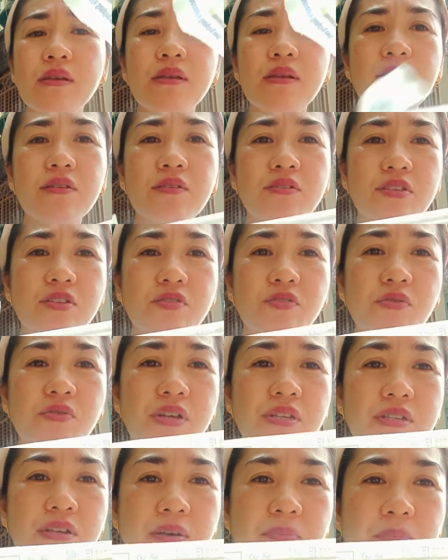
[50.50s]
Tapos ito
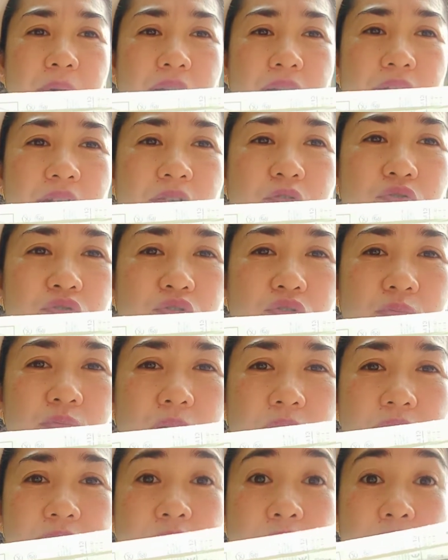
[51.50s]
guys, ah, parang cotton
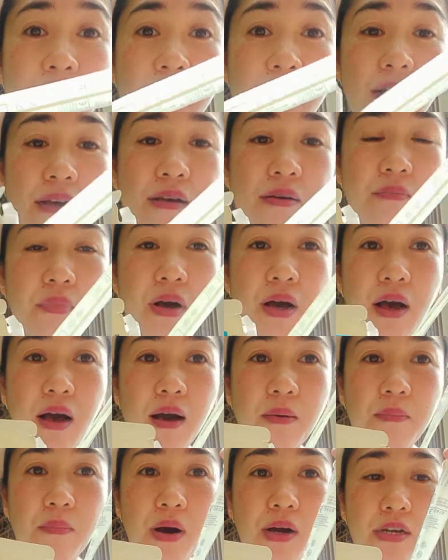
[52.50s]
bud siya.
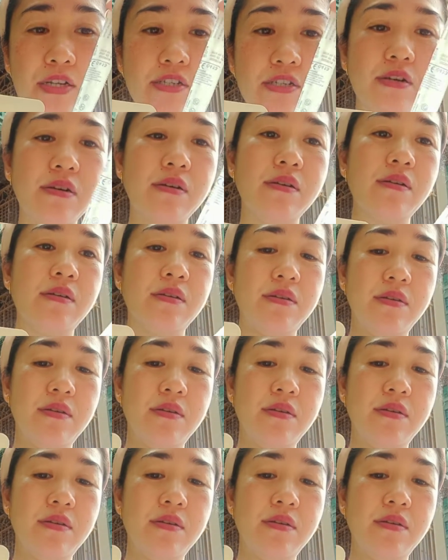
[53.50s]
Mahaba siya.